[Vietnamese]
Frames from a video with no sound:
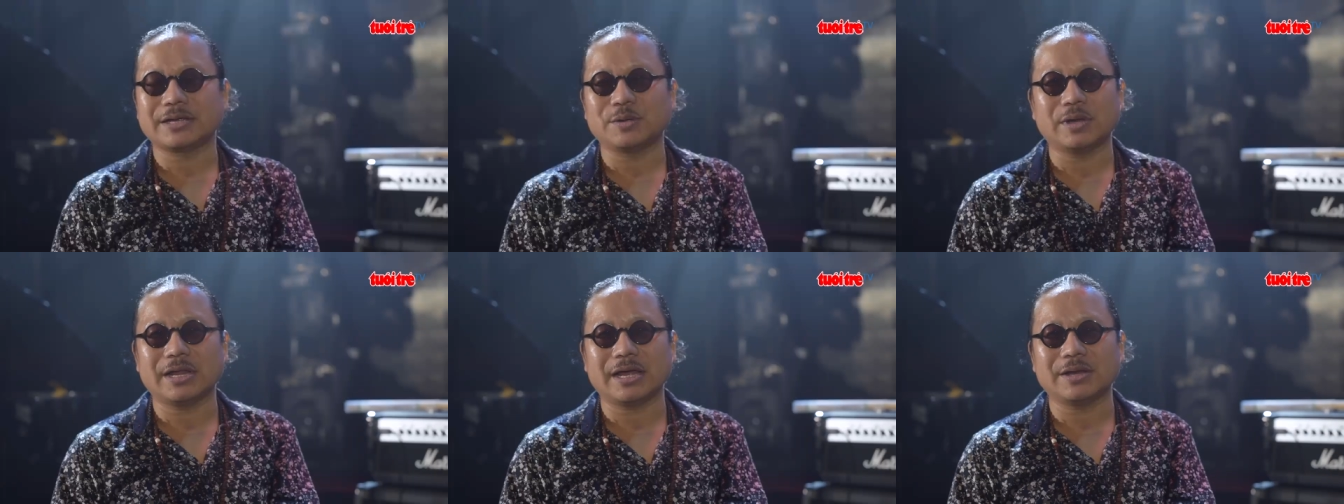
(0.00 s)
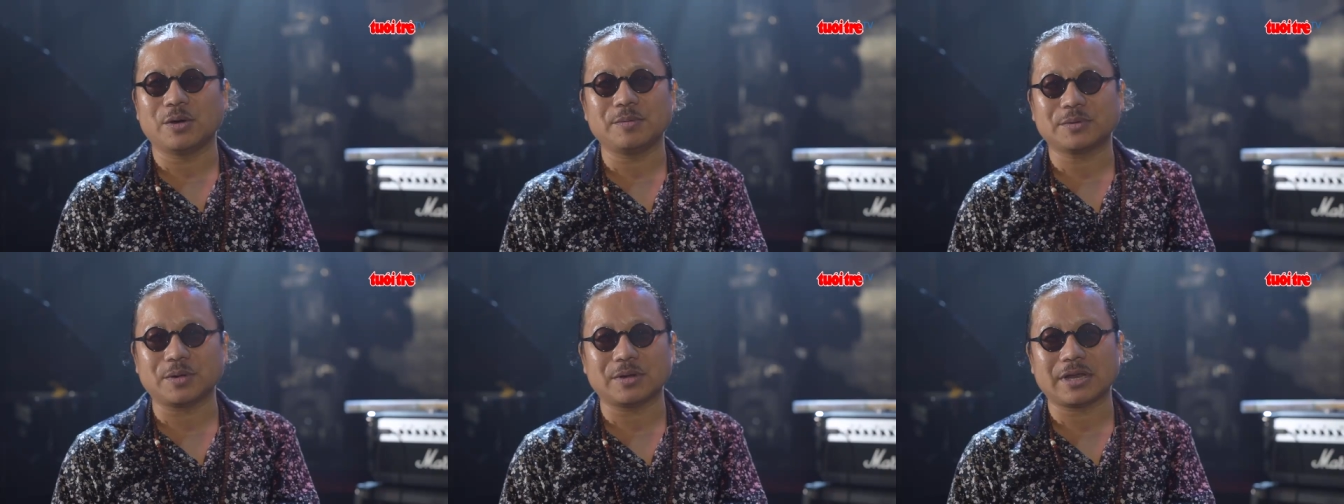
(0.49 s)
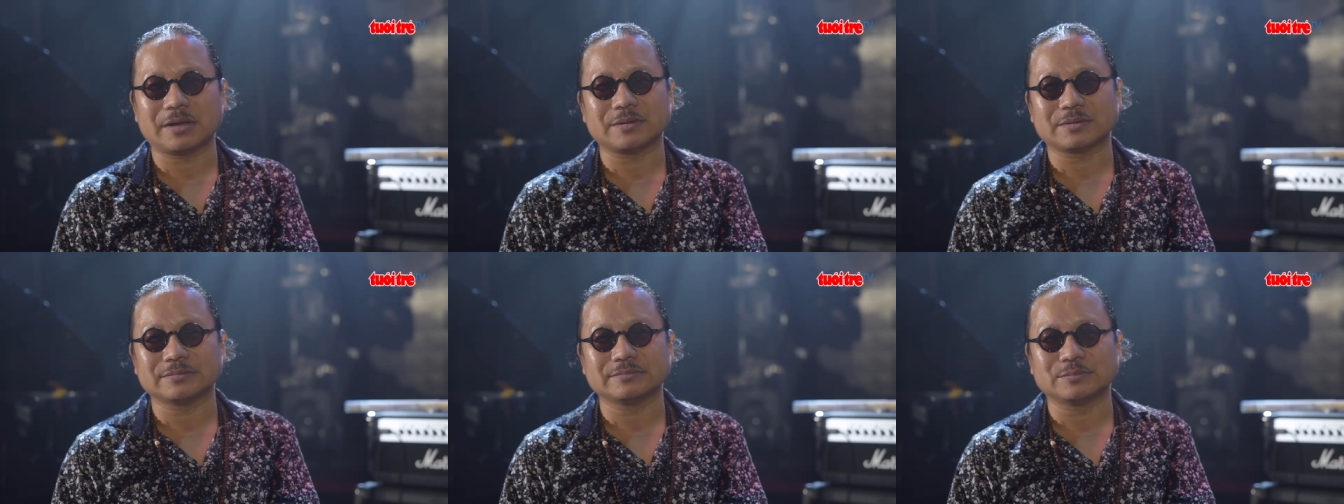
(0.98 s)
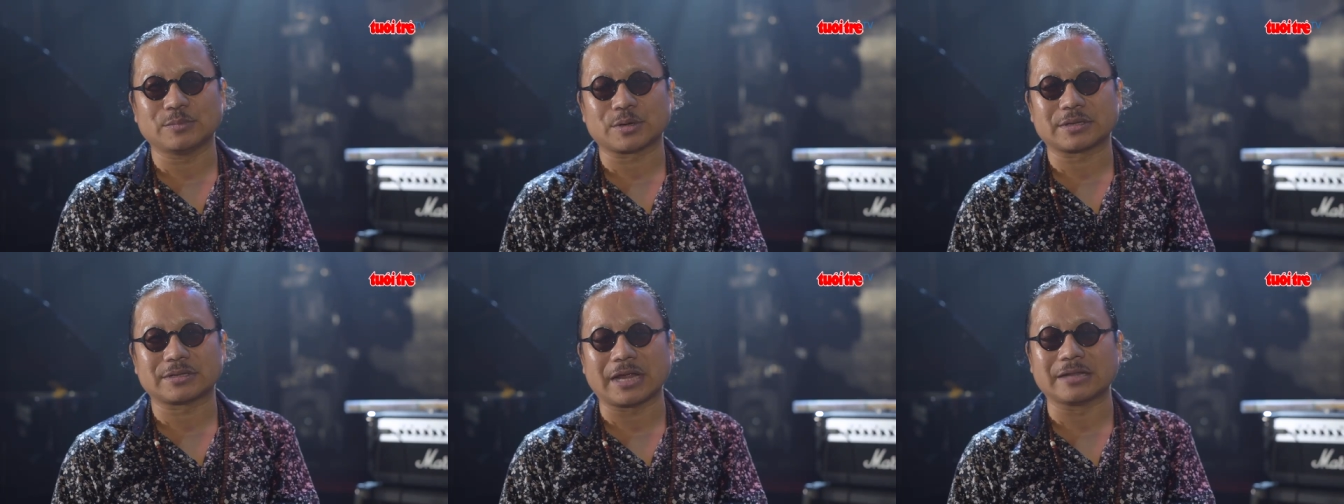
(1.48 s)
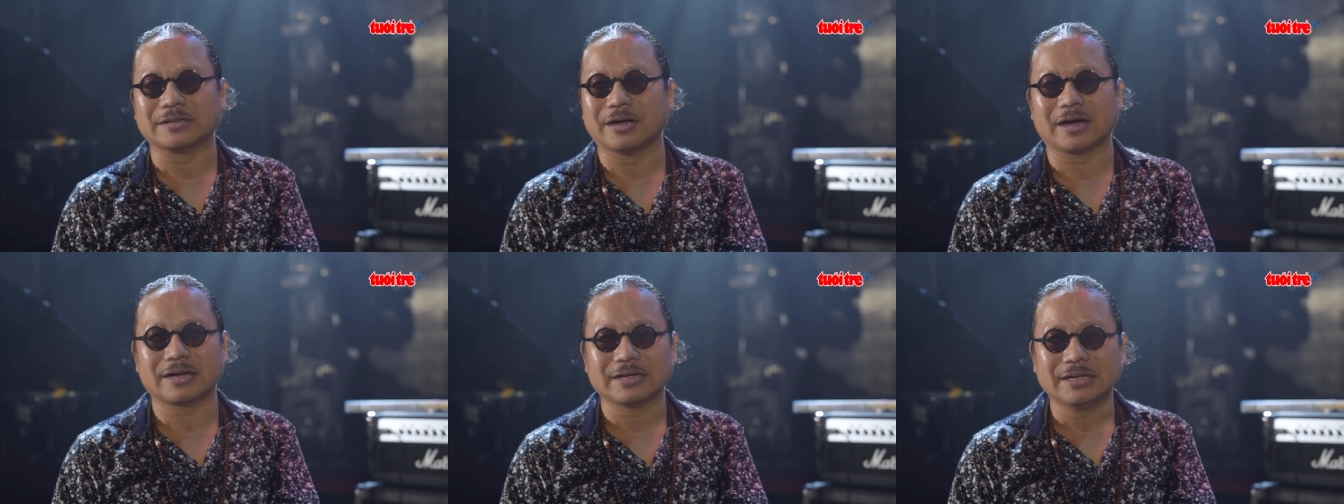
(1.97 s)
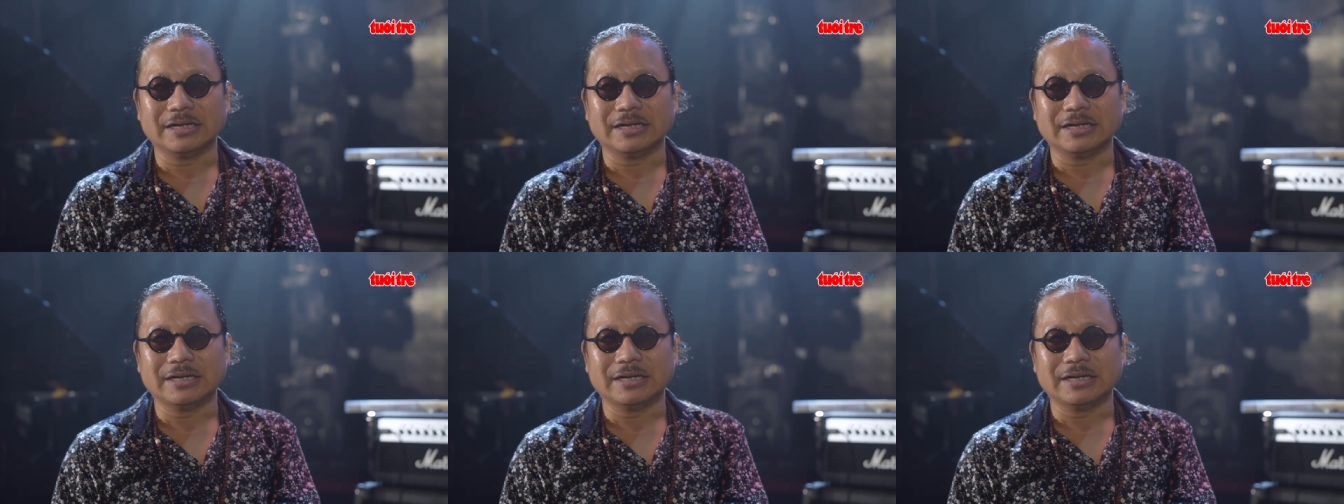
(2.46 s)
anh Nguyên Lê đối với tôi là một thần tượng.